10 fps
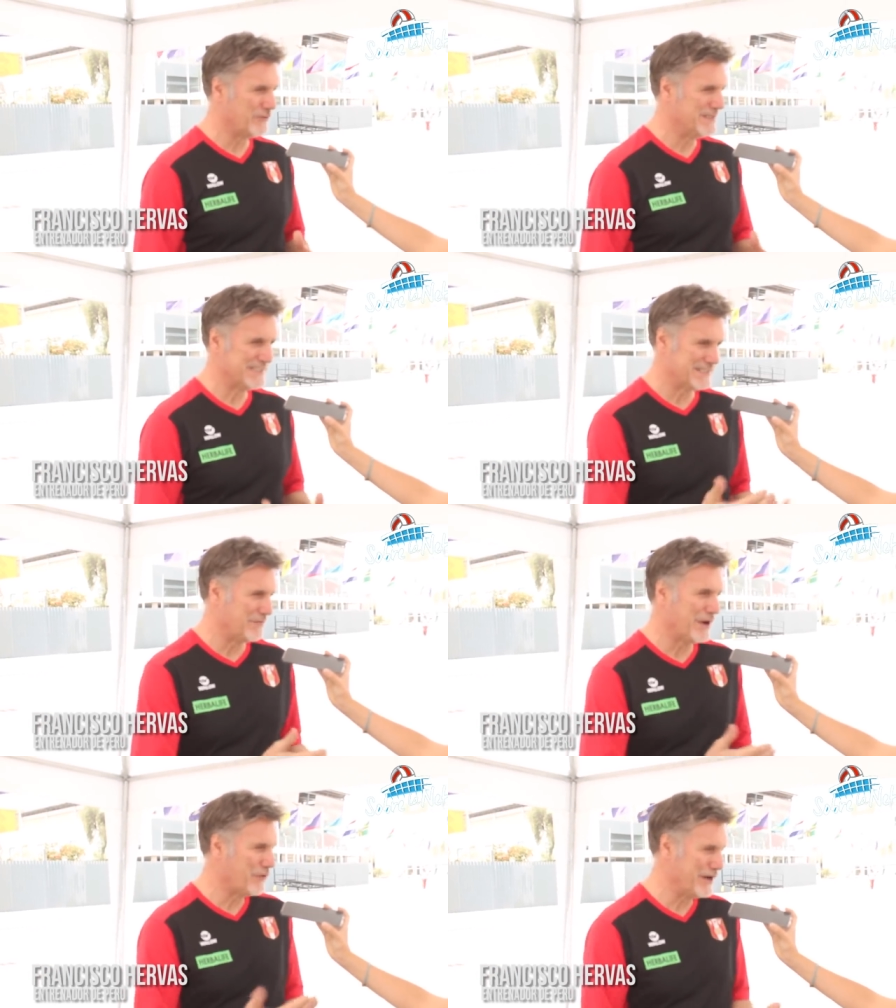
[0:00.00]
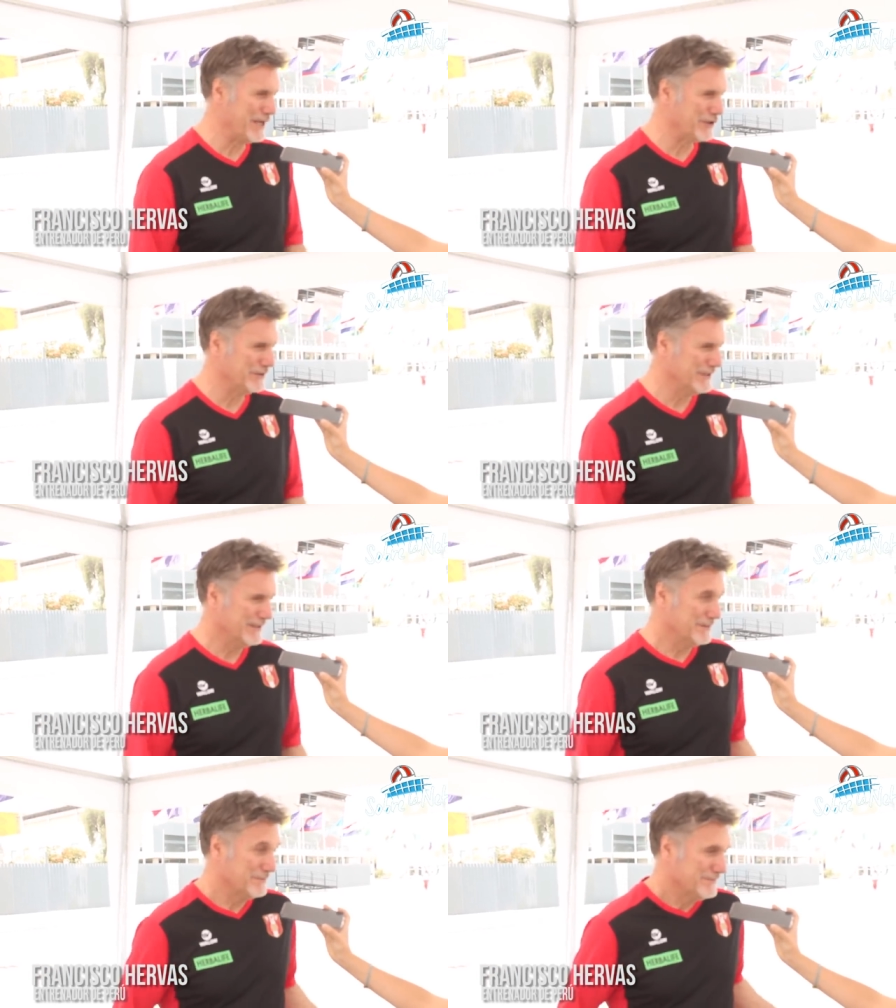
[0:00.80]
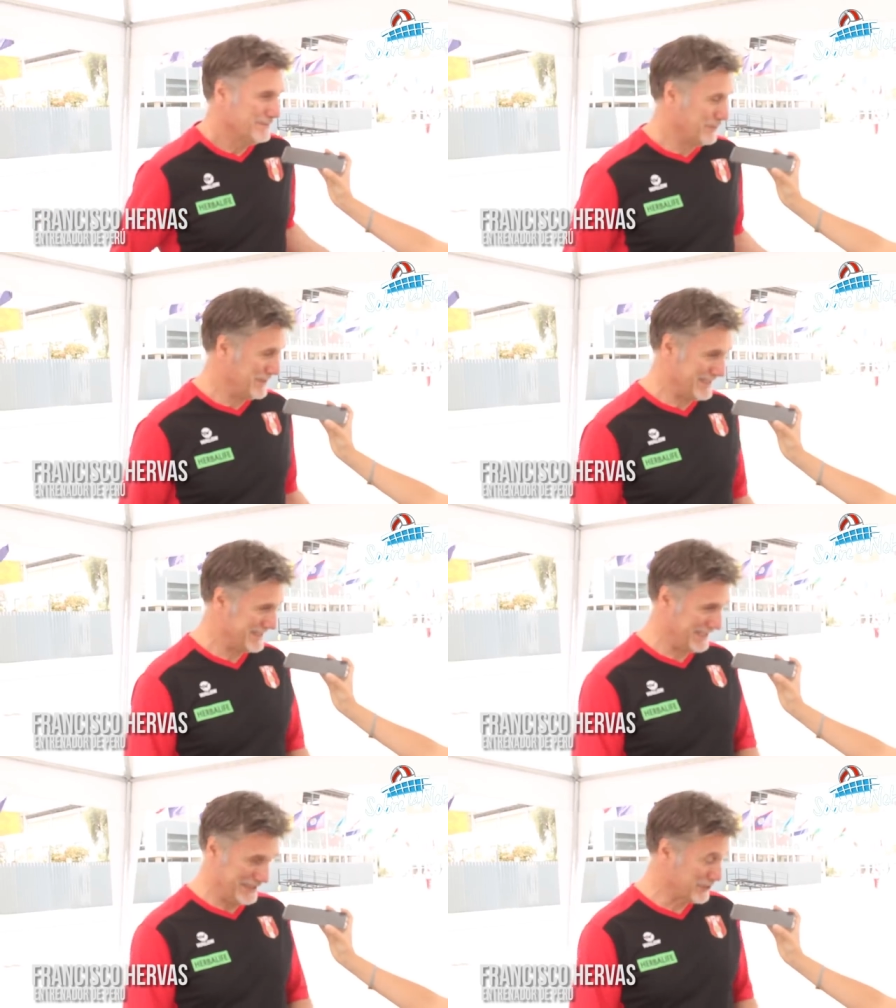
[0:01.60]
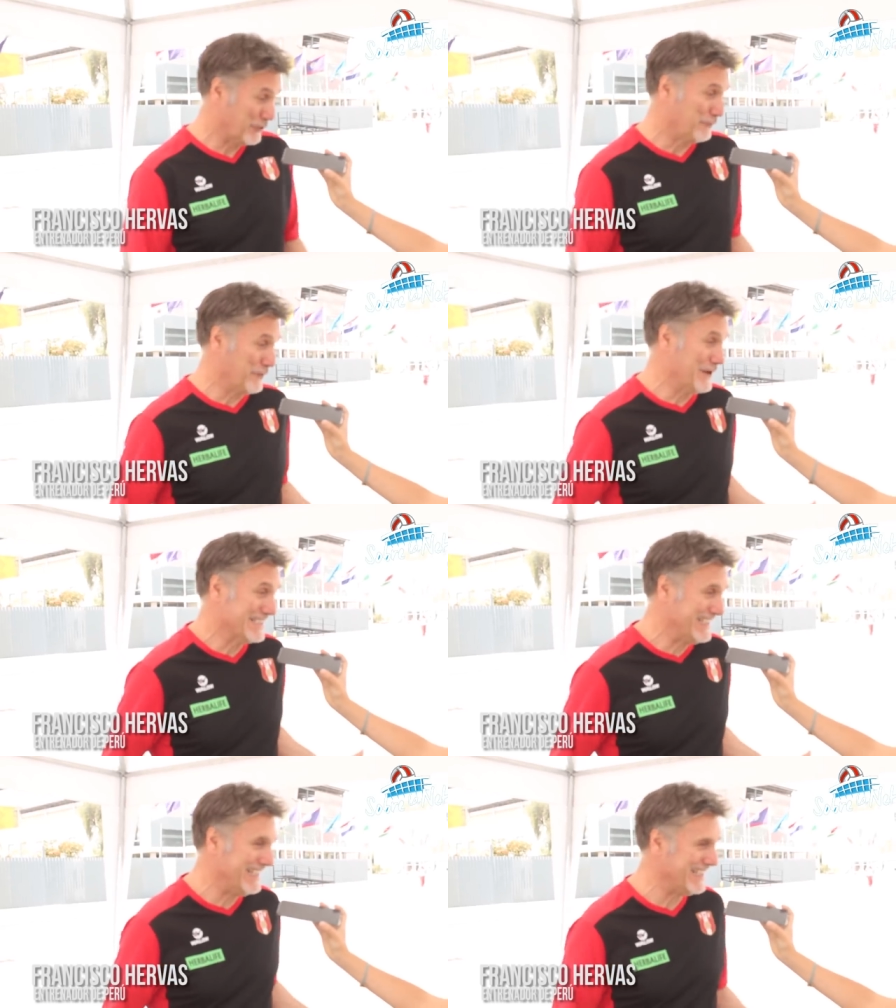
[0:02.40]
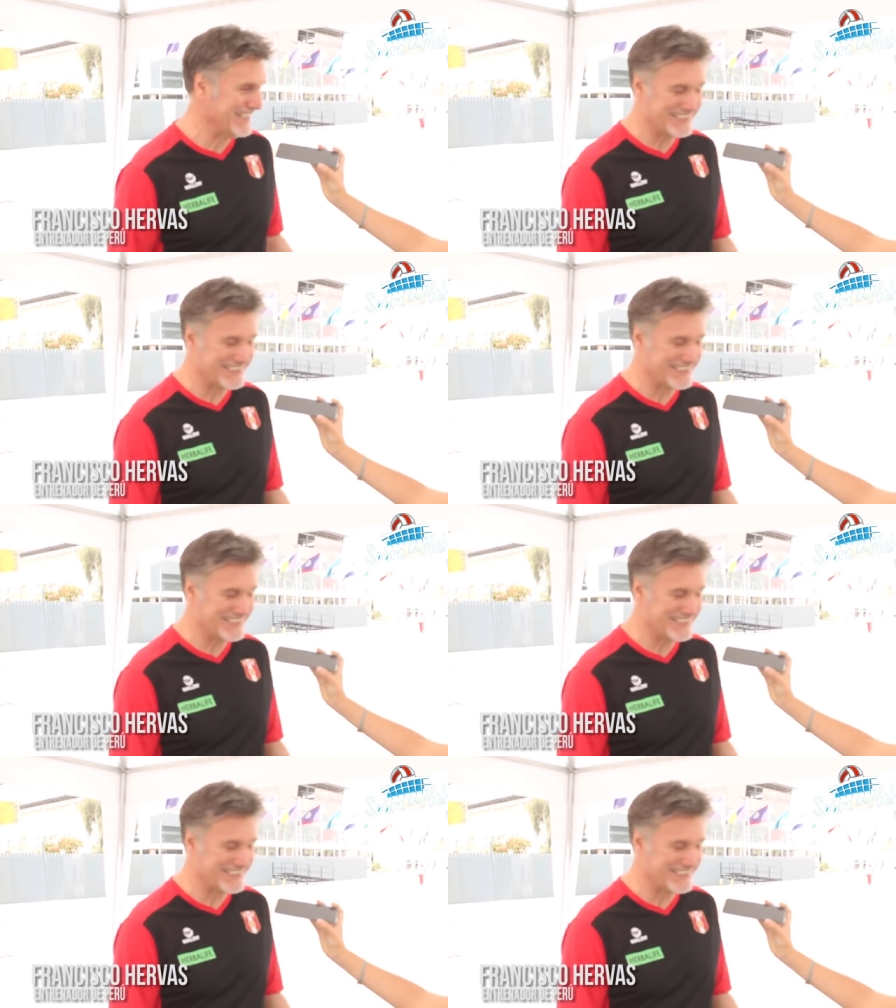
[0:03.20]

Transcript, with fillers: cuatro meses de blanco a negro, pues es que esto no funciona así,